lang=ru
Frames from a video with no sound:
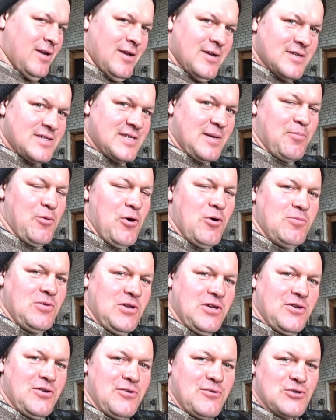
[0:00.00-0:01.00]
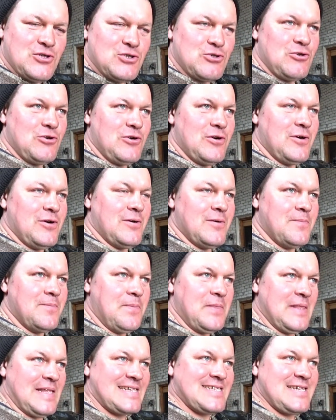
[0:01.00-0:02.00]
запомни, говорю, что
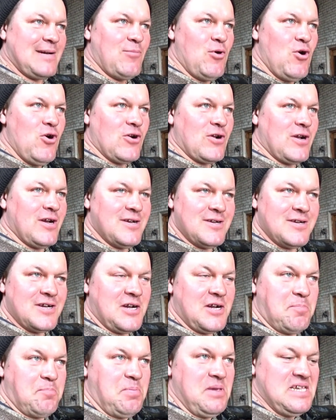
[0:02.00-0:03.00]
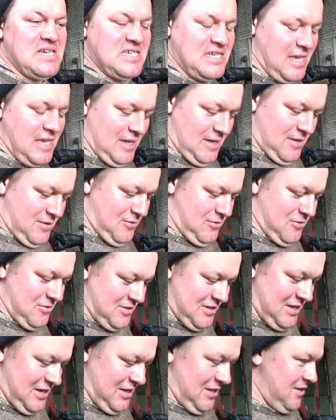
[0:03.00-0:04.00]
замок к письке. Он
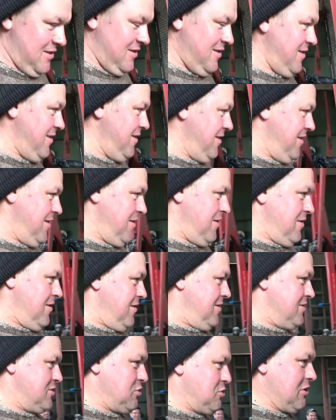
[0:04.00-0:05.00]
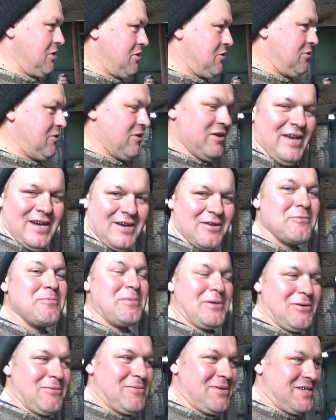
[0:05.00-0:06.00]
говорит, что такое? Я говорю,
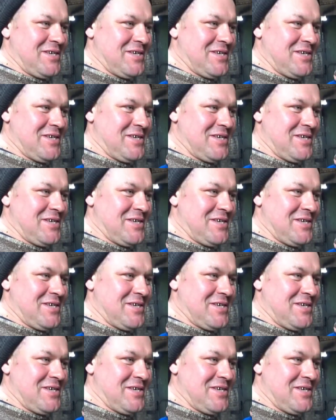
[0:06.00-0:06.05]
потом